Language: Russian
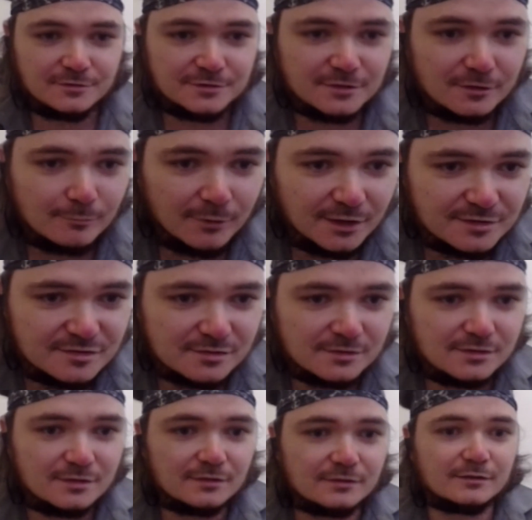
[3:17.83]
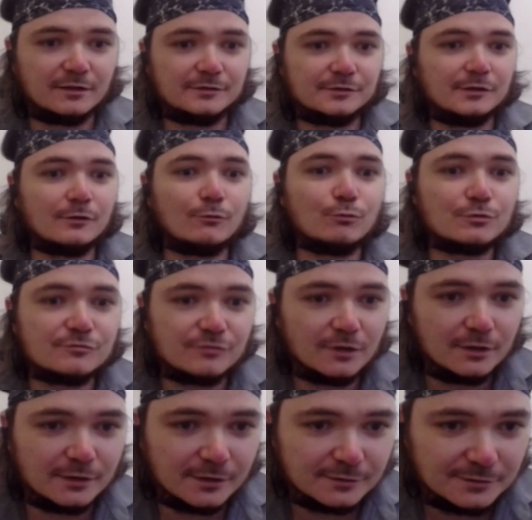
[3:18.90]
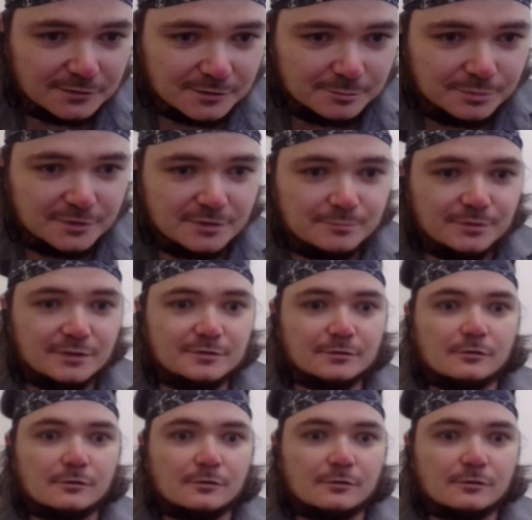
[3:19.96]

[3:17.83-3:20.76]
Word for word: германцы, кельты, они охуевали от этой поебени,